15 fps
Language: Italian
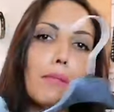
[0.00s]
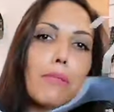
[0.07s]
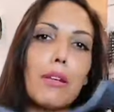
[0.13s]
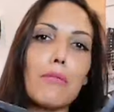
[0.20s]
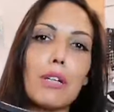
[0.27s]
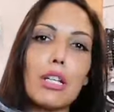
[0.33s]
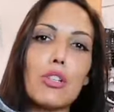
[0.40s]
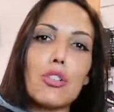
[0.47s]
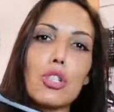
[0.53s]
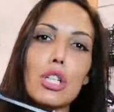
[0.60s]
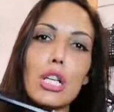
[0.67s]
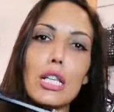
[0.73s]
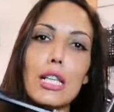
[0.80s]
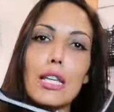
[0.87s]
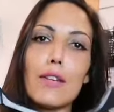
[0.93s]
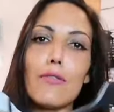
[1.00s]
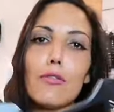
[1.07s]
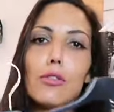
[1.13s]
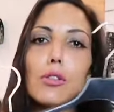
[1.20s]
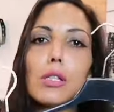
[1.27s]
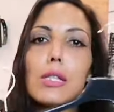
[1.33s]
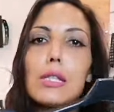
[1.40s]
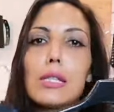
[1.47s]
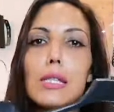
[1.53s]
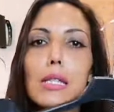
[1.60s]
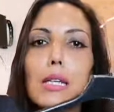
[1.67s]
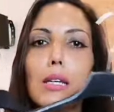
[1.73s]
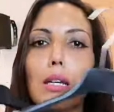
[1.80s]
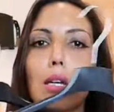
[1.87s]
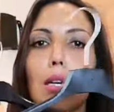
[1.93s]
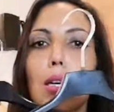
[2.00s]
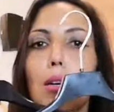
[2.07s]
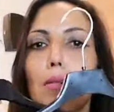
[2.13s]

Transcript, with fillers: non saprei quale scegliere forse